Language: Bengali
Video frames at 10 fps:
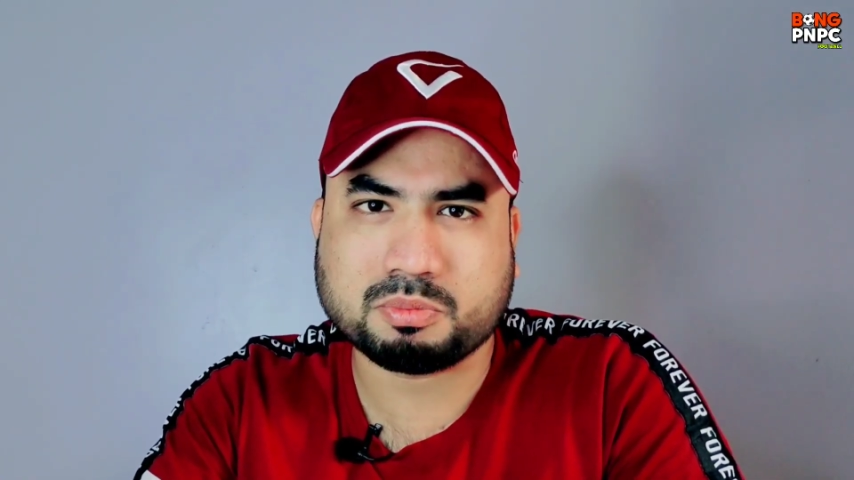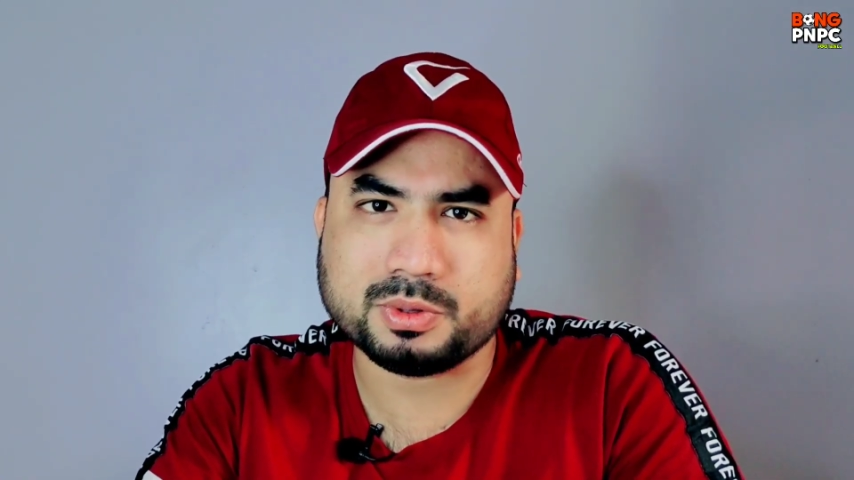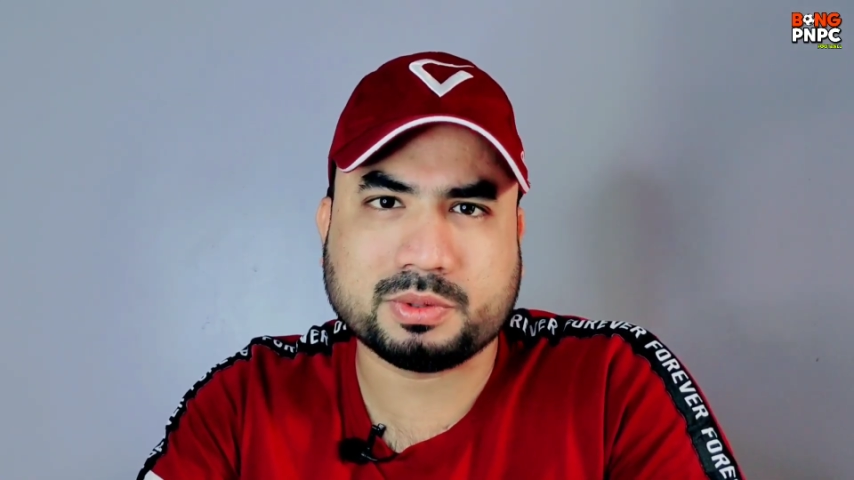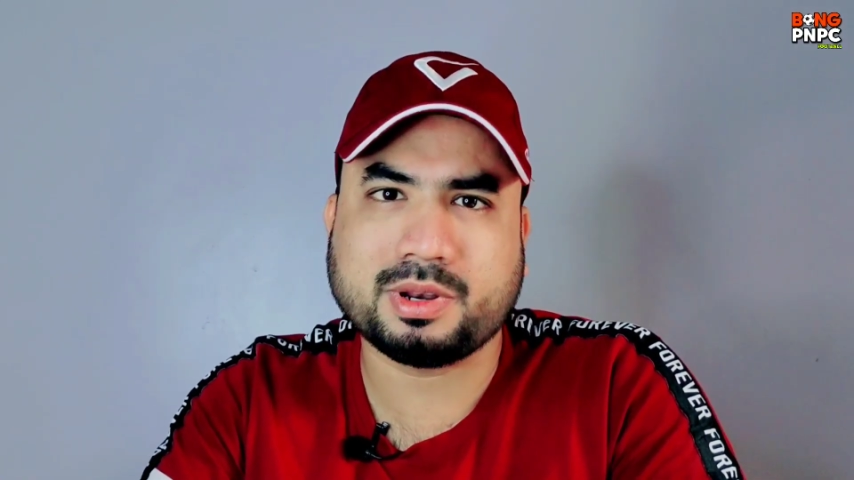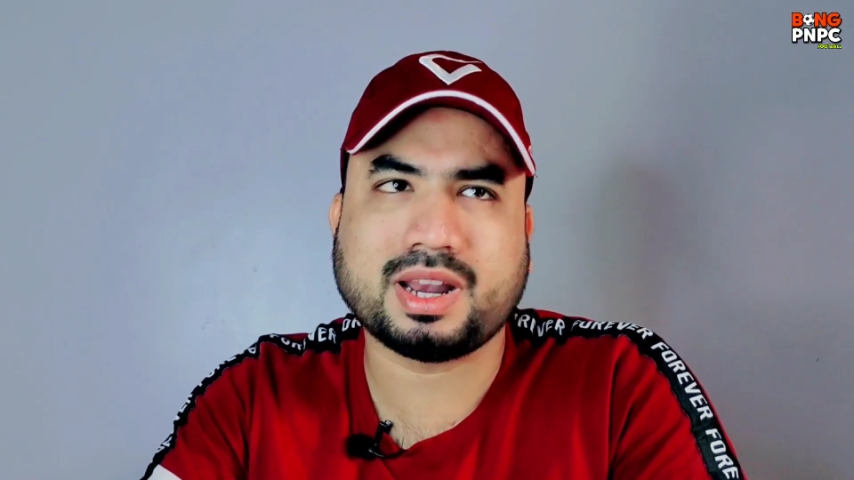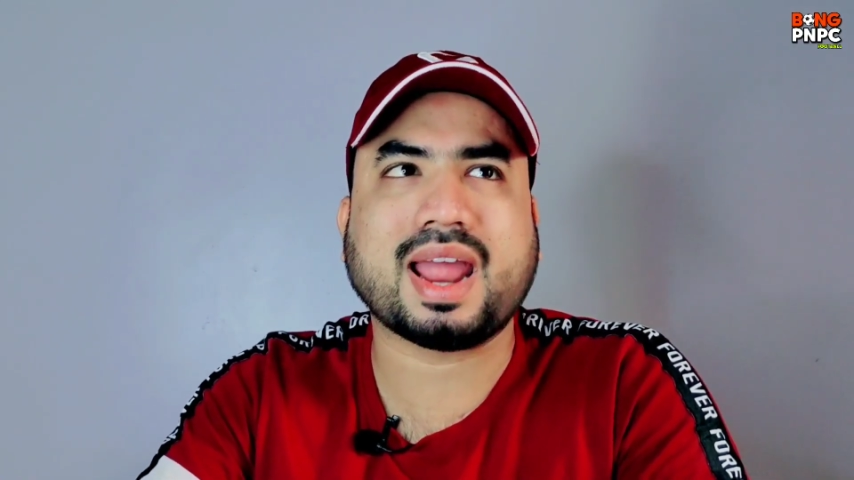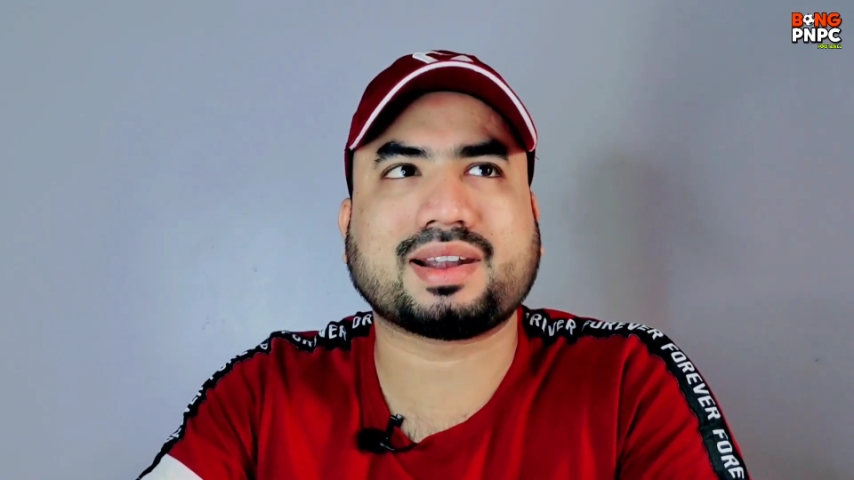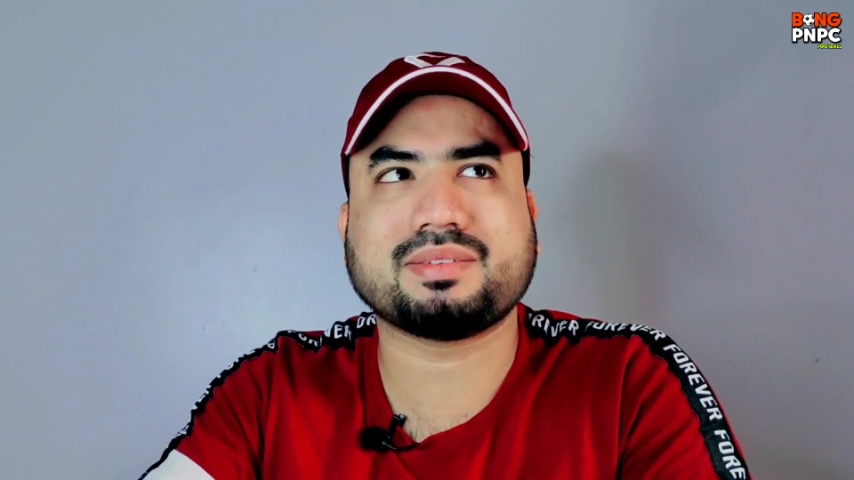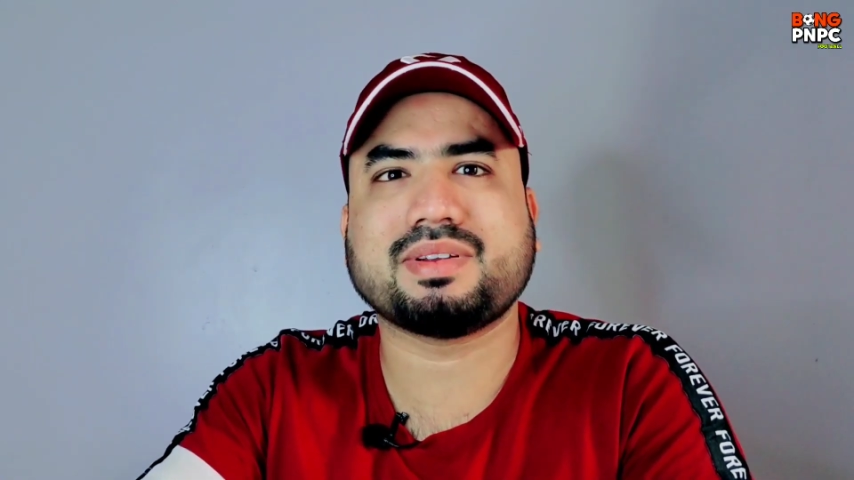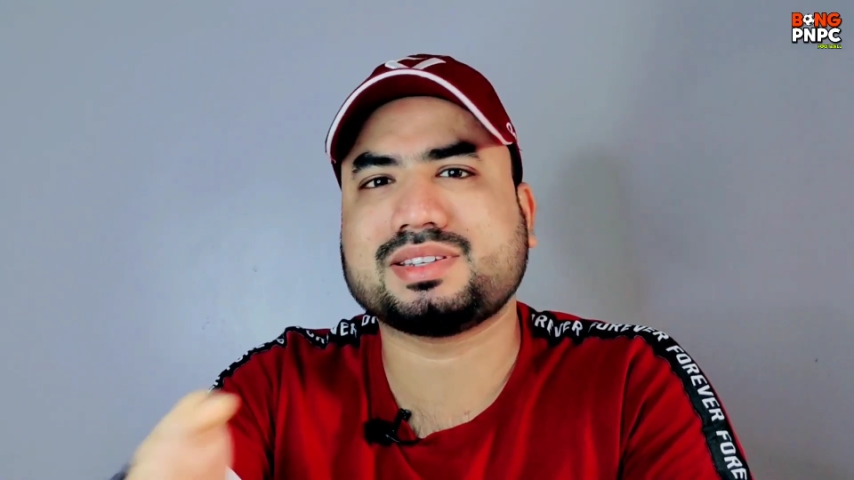পসিবল না
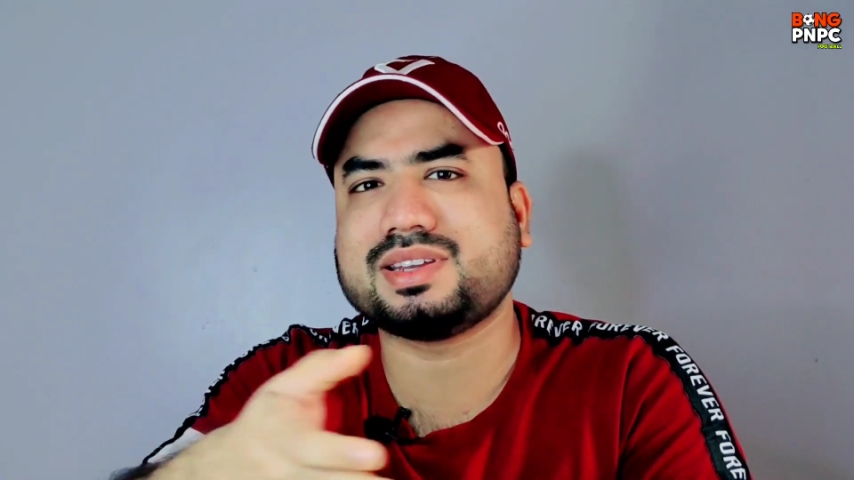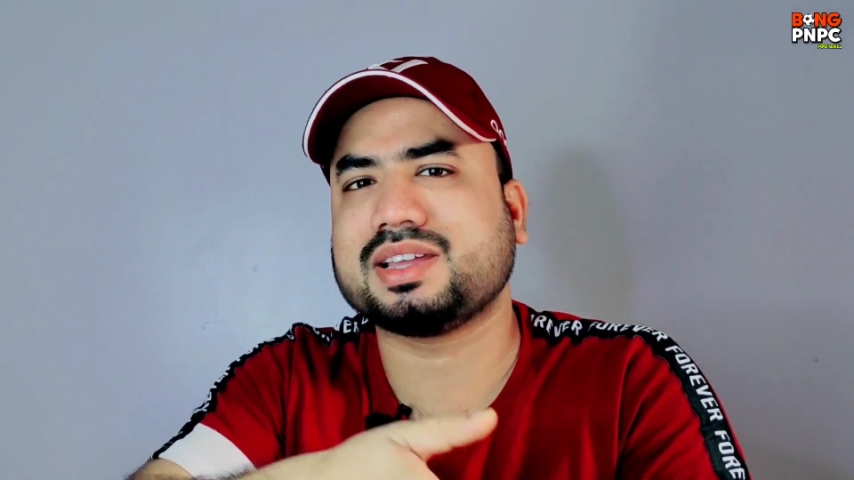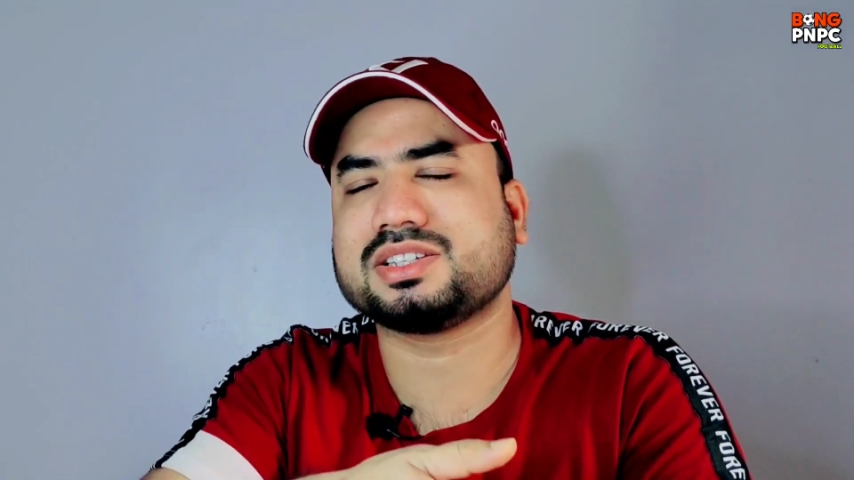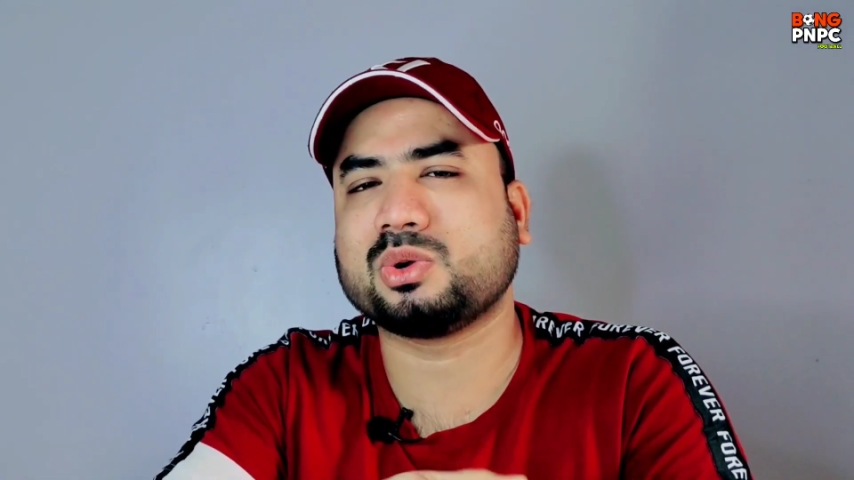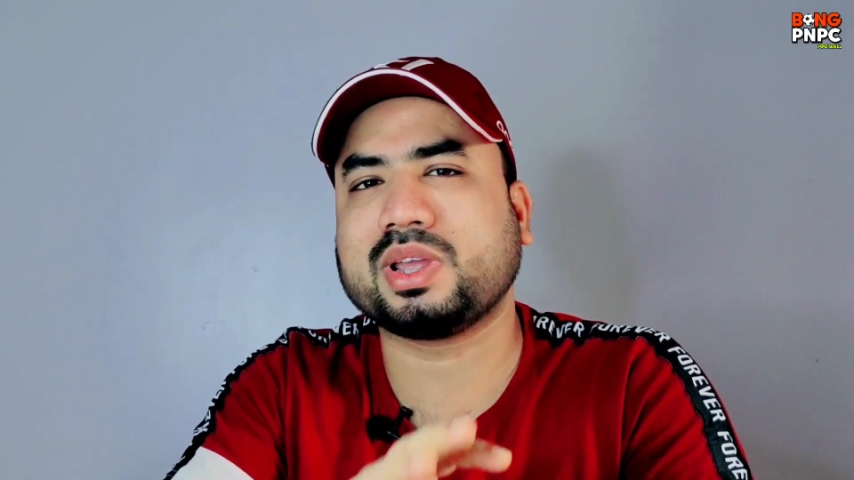একটা ম্যাচ ঠিক আছে